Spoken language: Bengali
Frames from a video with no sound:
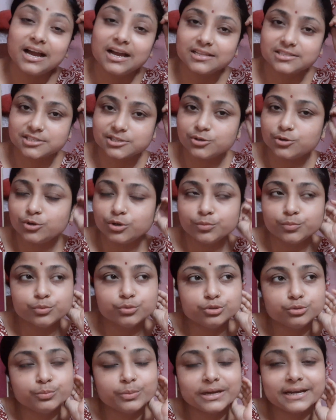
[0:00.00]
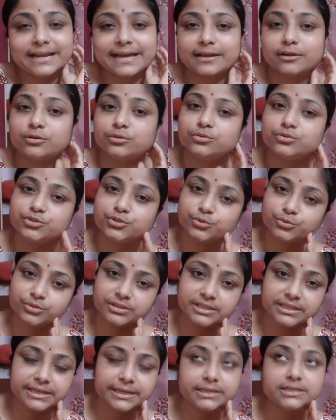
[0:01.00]
আজকে হলো বুধবার এখন
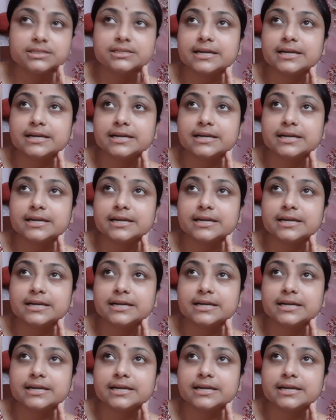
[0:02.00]
সন্ধে